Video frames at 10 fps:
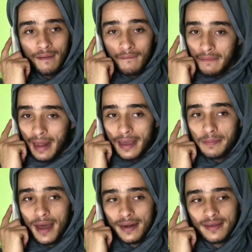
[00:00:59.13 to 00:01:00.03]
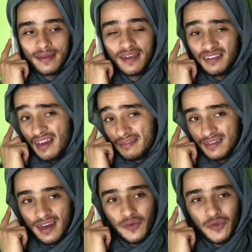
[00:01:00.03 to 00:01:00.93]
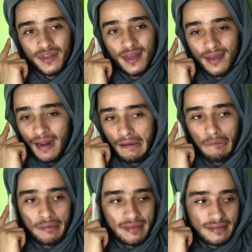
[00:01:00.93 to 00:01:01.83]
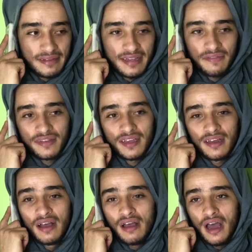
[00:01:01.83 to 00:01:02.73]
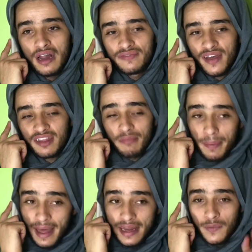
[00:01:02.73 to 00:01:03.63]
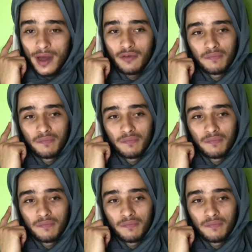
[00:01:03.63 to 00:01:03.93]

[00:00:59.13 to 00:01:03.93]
والله يبارك اختي عطيت العجوزتي الكراع وعطيت لسلفتي الفخذ ما بقى لي والو